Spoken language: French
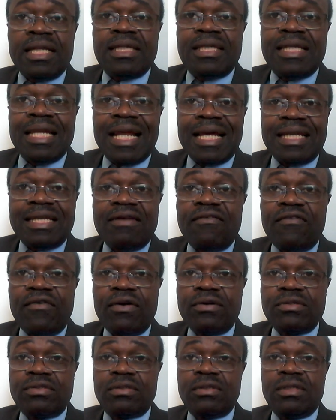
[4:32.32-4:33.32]
de la
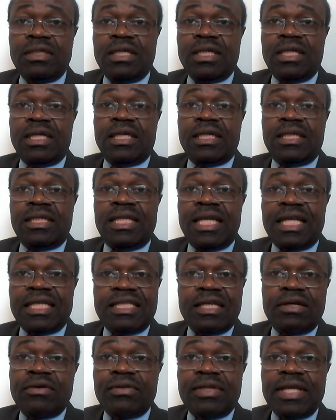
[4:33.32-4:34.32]
Défense, de la
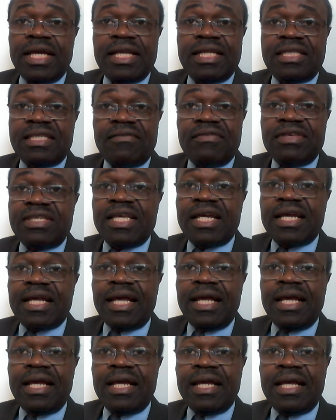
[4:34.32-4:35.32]
Sécurité et des Services
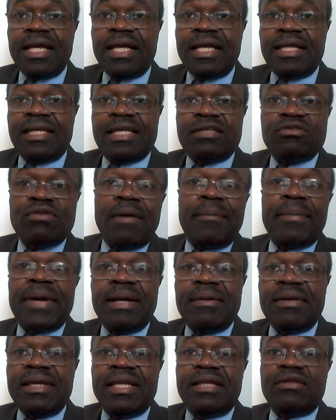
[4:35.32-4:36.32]
Secrets. Et deux ans
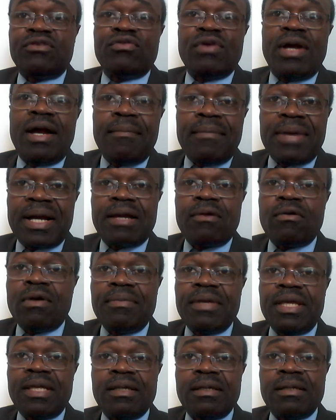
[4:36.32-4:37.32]
après, il tua Marin
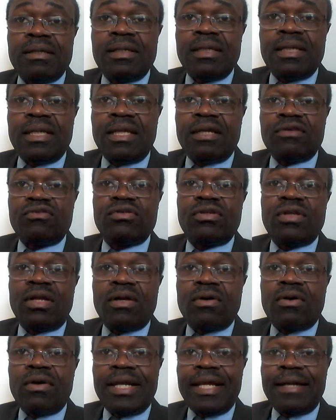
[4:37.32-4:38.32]
Ngwabi. La suite, on
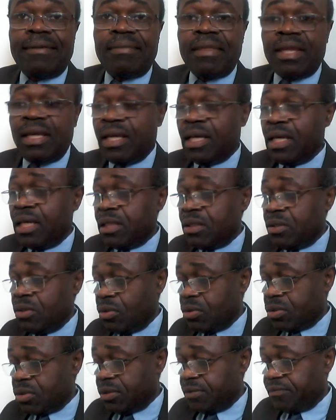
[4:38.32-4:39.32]
la connaît.
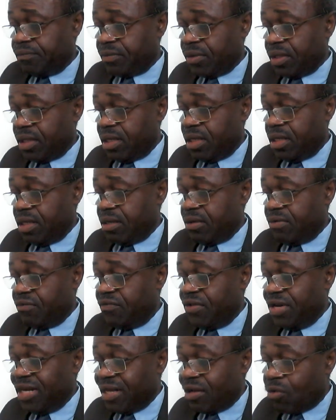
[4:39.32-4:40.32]
Donc, euh,
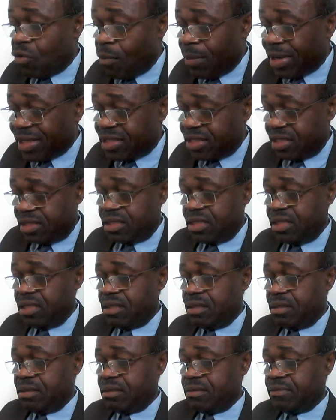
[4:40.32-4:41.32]
ville
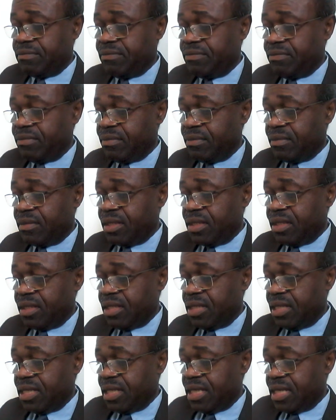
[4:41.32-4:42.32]
là,
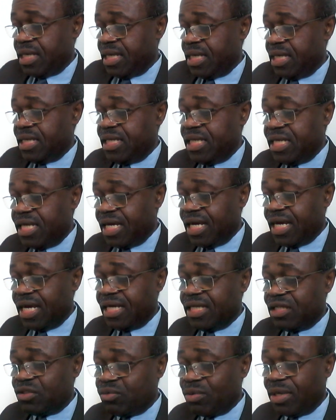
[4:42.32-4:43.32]
est liée à
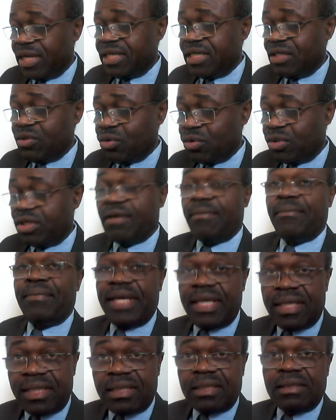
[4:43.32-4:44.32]
l'histoire de notre
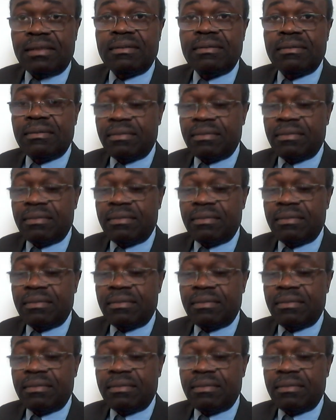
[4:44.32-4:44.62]
pays.